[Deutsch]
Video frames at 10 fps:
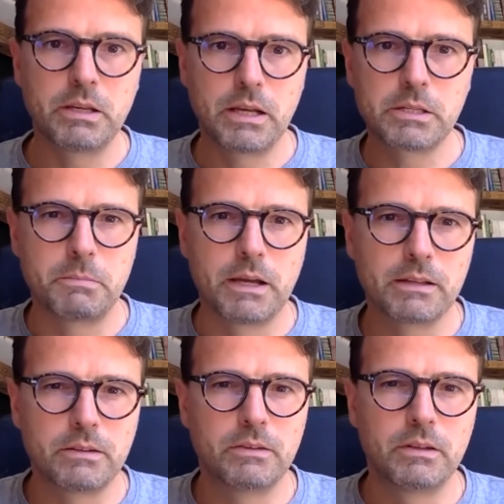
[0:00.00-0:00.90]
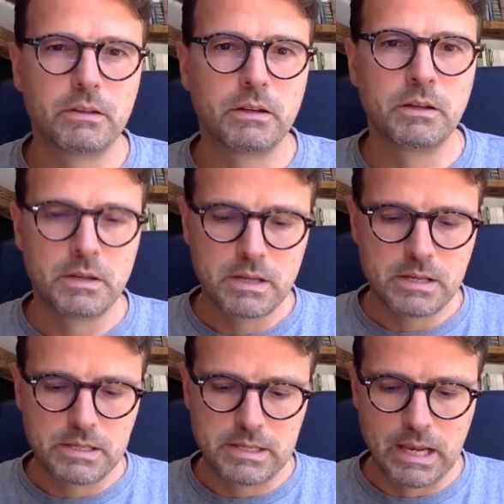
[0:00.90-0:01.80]
Die Experten sind da
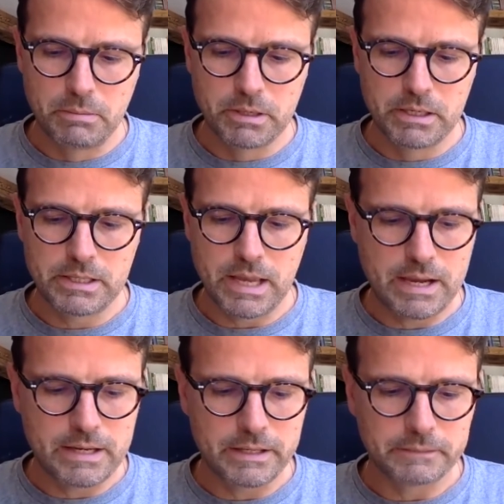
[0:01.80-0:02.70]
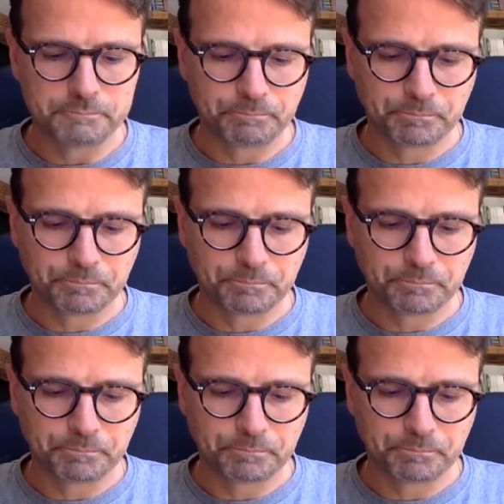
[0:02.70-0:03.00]
selber nicht einig.